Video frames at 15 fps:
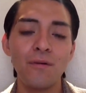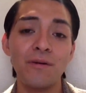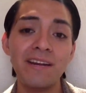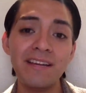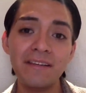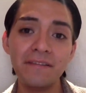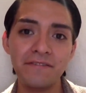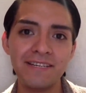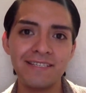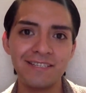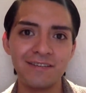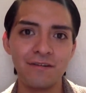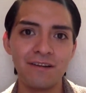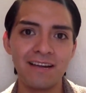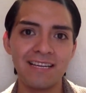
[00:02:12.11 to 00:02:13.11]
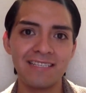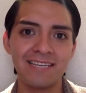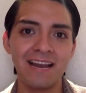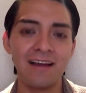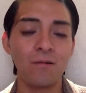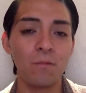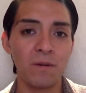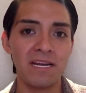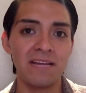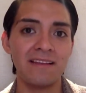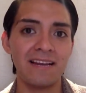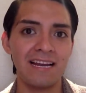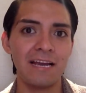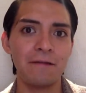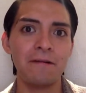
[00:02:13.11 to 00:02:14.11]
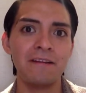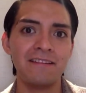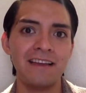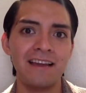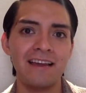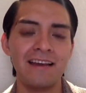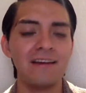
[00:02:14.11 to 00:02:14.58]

un edificio que es de la comunidad LGBT